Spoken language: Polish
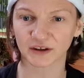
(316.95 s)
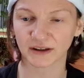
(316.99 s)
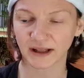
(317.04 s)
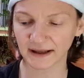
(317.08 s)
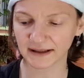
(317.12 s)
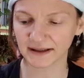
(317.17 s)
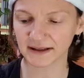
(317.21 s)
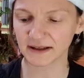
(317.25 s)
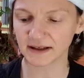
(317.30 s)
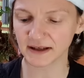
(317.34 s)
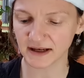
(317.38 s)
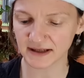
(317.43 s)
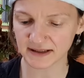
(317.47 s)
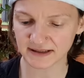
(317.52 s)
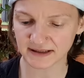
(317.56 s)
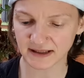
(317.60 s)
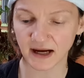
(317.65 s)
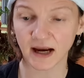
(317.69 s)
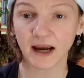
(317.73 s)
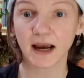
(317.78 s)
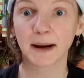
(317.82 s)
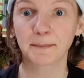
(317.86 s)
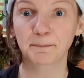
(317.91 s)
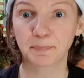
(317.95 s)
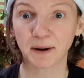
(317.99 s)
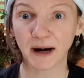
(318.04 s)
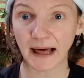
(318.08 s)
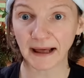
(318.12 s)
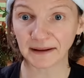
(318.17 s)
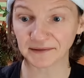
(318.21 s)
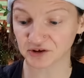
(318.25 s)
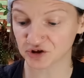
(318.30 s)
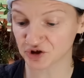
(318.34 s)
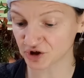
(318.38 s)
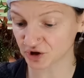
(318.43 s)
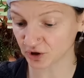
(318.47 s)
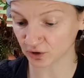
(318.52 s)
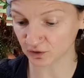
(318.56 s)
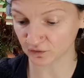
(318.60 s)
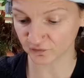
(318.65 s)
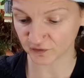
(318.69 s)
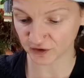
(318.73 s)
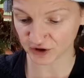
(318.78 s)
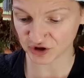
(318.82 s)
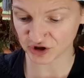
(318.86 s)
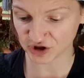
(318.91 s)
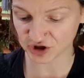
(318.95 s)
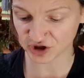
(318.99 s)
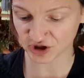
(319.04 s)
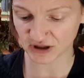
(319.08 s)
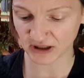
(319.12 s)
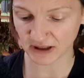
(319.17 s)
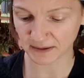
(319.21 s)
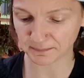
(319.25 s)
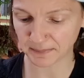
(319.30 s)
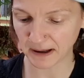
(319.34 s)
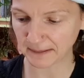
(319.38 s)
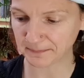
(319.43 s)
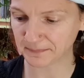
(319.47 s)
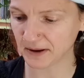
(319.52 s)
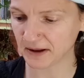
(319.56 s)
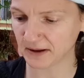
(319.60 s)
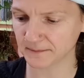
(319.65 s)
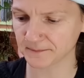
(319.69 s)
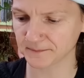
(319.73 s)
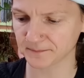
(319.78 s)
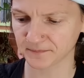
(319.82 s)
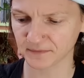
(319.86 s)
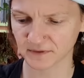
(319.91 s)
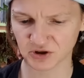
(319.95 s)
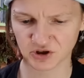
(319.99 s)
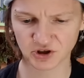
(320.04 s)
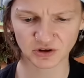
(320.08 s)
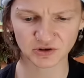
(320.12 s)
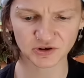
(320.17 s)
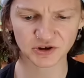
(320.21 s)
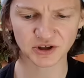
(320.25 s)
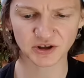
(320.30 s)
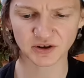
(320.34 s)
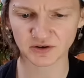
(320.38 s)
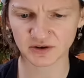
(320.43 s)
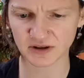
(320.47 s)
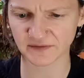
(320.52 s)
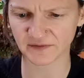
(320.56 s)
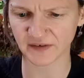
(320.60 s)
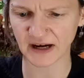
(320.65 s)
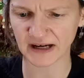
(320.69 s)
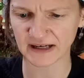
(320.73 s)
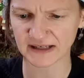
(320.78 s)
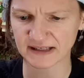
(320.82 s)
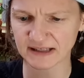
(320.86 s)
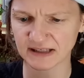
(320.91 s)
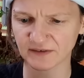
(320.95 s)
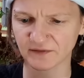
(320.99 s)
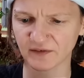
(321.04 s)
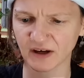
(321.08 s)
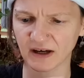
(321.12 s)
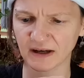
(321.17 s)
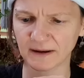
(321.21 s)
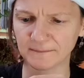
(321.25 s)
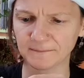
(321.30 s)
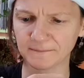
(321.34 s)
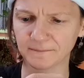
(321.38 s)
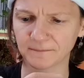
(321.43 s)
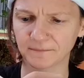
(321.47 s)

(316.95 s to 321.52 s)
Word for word: Taki jest plan. Czy on wyjdzie, czy ten papier, czy on się rozwarstwia?